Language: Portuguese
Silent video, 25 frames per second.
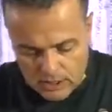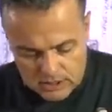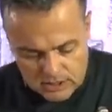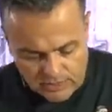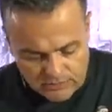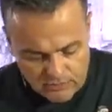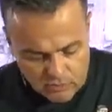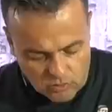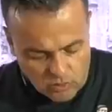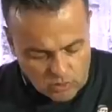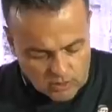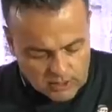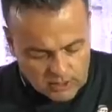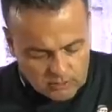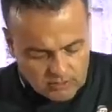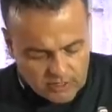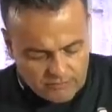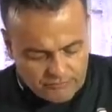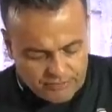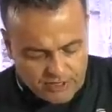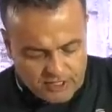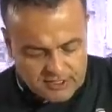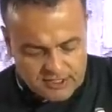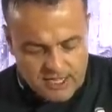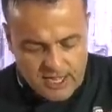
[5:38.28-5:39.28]
Já vamos colocar no
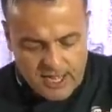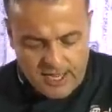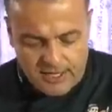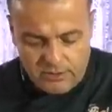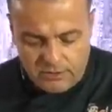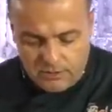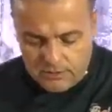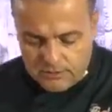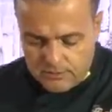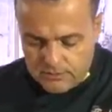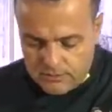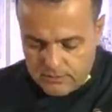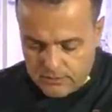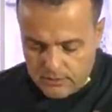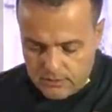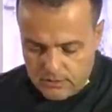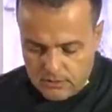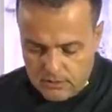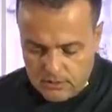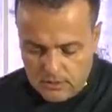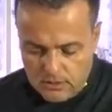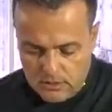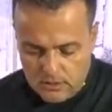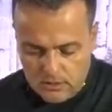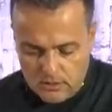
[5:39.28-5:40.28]
refratário,
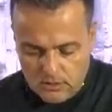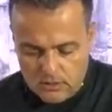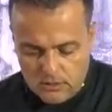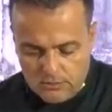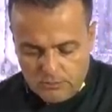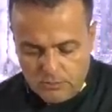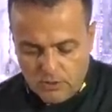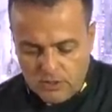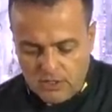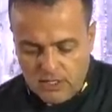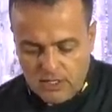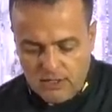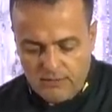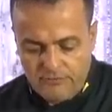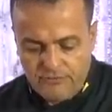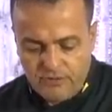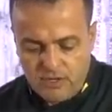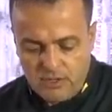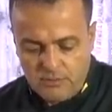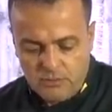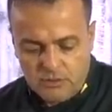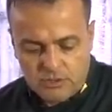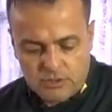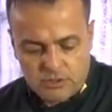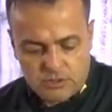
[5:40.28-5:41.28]
porque
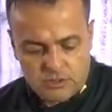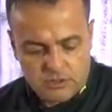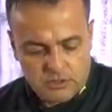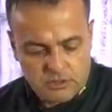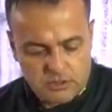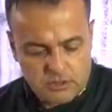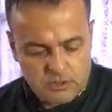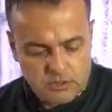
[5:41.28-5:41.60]
vamos